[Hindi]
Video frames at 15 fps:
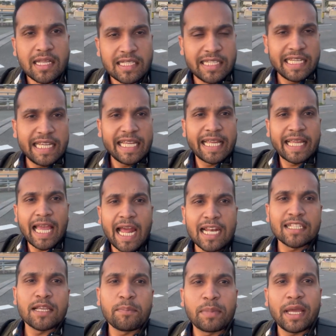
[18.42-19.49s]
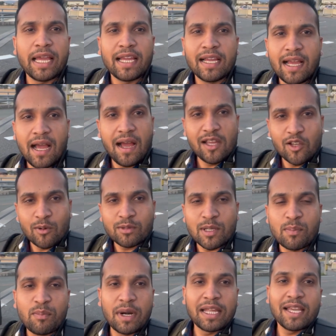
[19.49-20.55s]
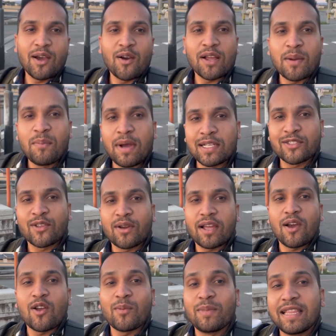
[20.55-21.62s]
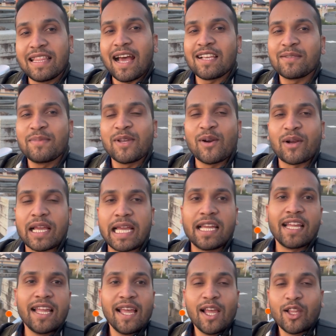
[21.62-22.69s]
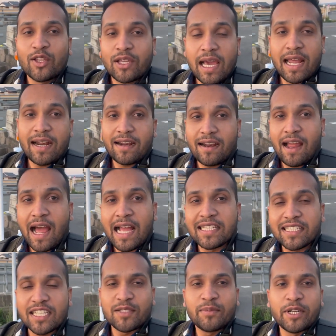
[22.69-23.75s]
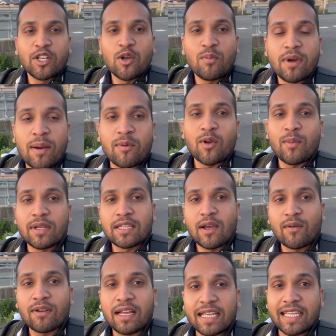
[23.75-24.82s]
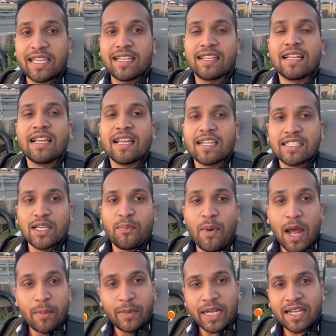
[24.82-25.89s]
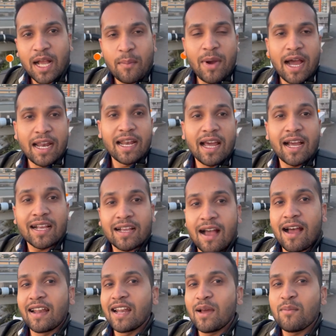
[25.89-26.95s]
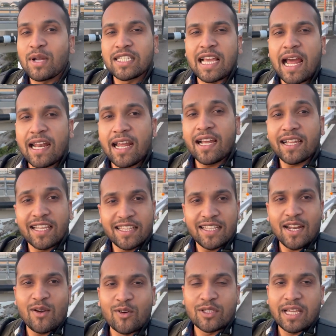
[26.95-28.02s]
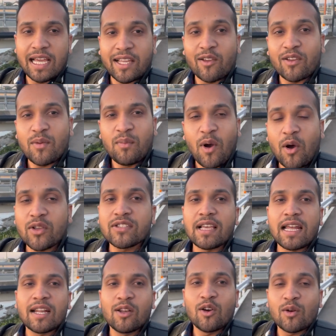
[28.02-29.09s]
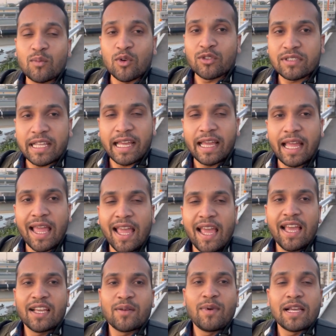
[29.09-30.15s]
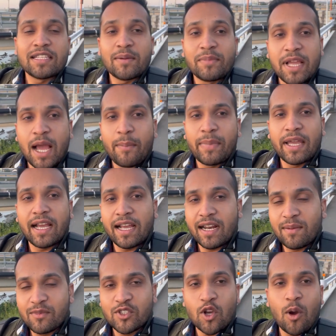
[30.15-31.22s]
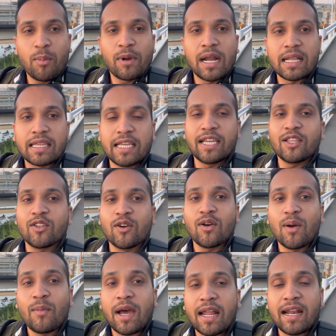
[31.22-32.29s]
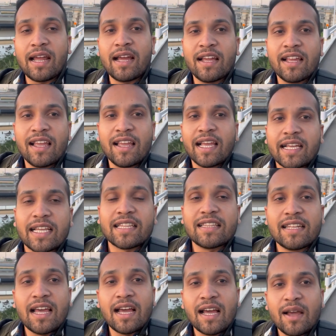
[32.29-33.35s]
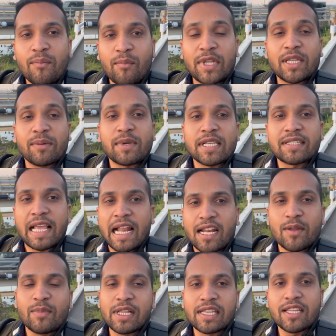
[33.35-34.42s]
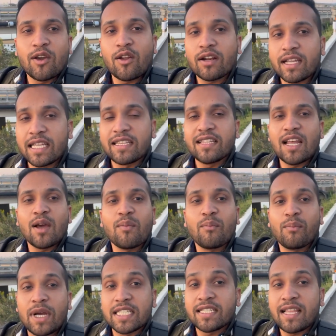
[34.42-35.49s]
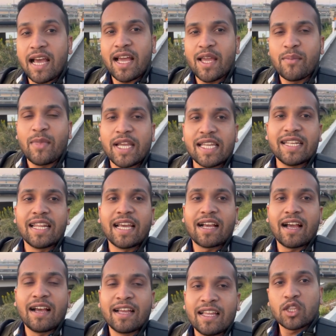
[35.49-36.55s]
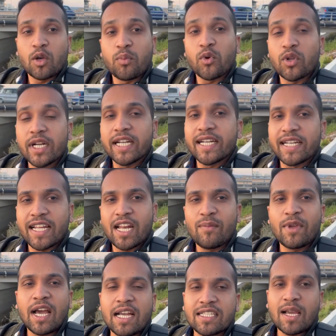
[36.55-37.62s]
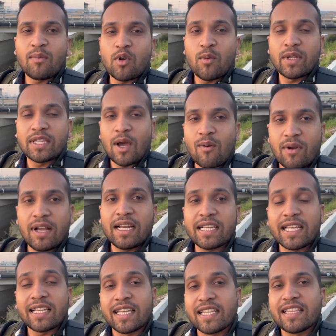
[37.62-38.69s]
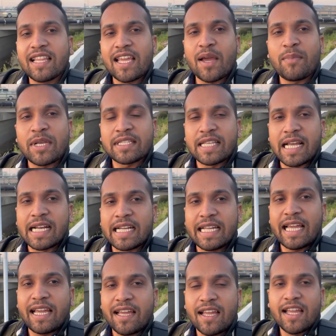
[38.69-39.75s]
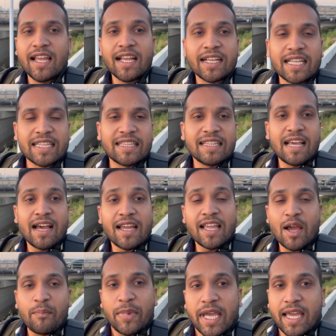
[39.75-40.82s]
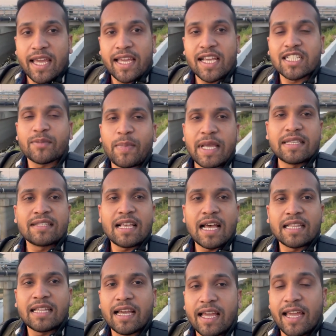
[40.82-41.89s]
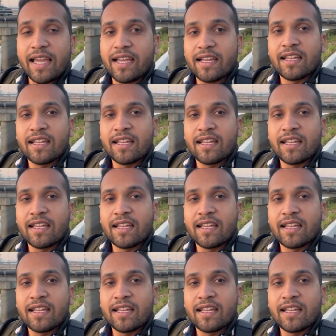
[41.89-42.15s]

हाँ जी क्या है सबके आई होप सब बढ़िया हो गए मस्त हो गए और बिंदास भी हो गए तो यार आज की इस वीडियो में आपको बताऊंगा की जापान में कमाना खाना बचाना कितना होता है क्योंकि बहुत सारे लोग पूछते हैं कि भाई साहब यहाँ पे अगर हम जॉब करते हैं तो हमारा कितना मतलब कि सैलरी मिलती है और कितना बचता है महीने का तो पूरी डिटेल में आज आपको बताऊंगा कि कितना यहाँ पे सैलरी है कितना यहाँ पे एक्सपेंस आता है